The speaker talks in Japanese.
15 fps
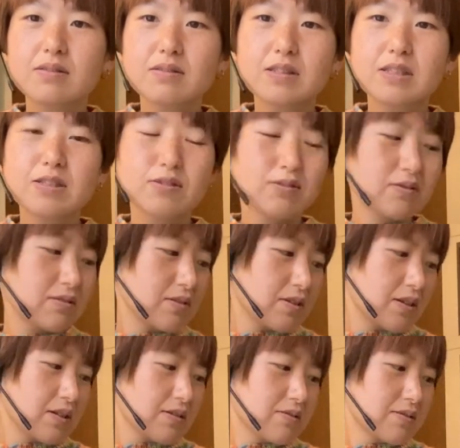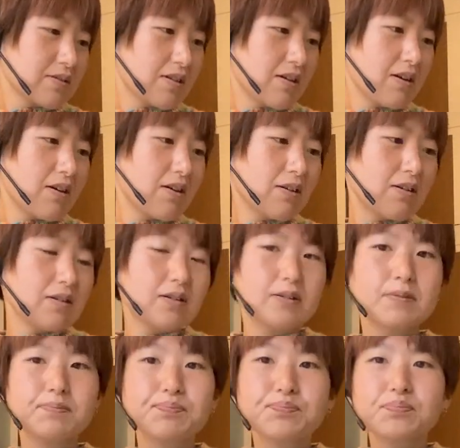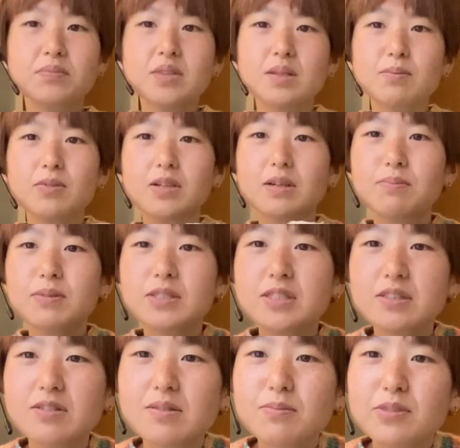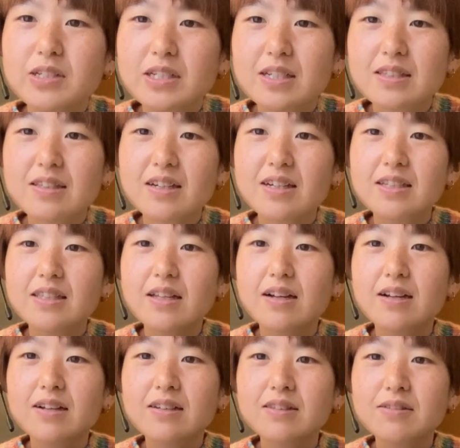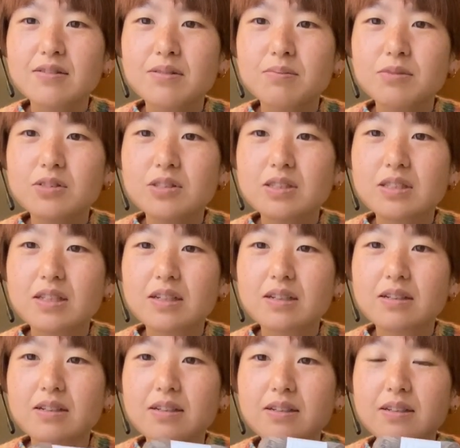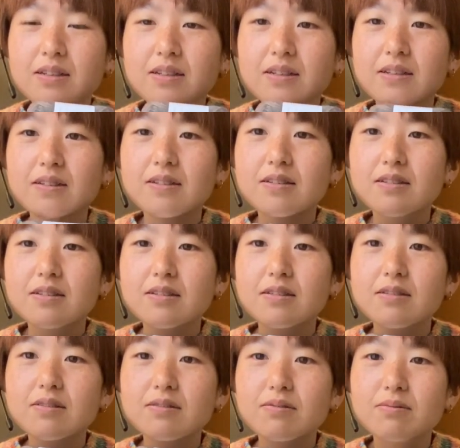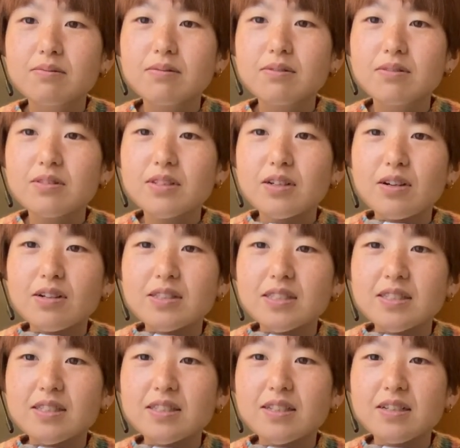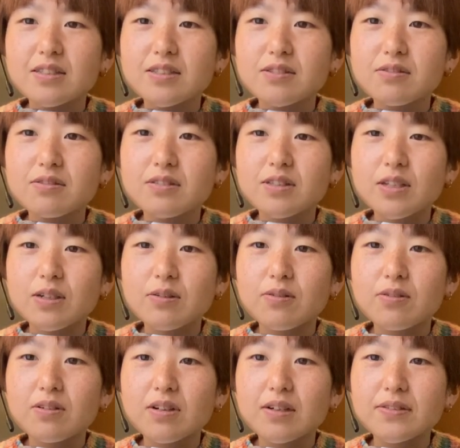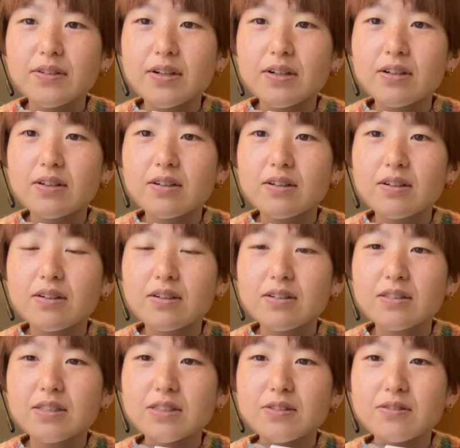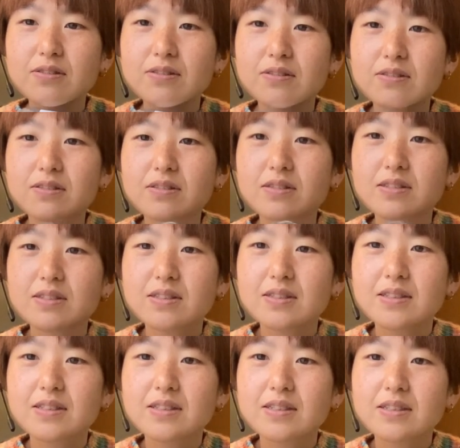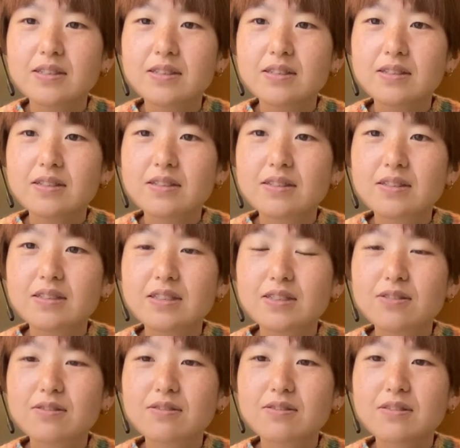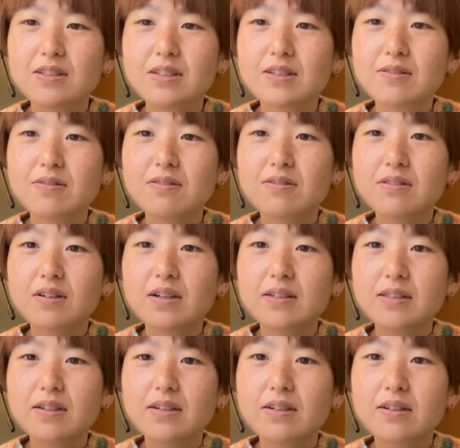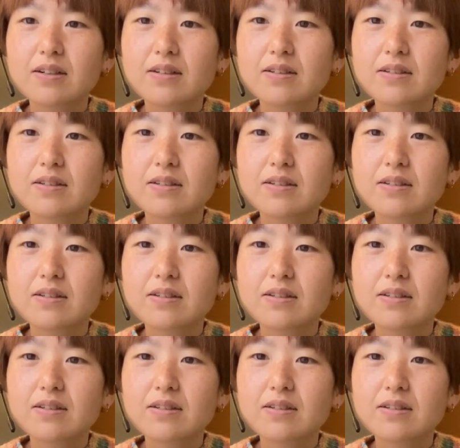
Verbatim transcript: 2色でいくかでもやっぱ白も入れたいなと思ってうんこんな感じで3色でいこうかな2色2色でいこうかな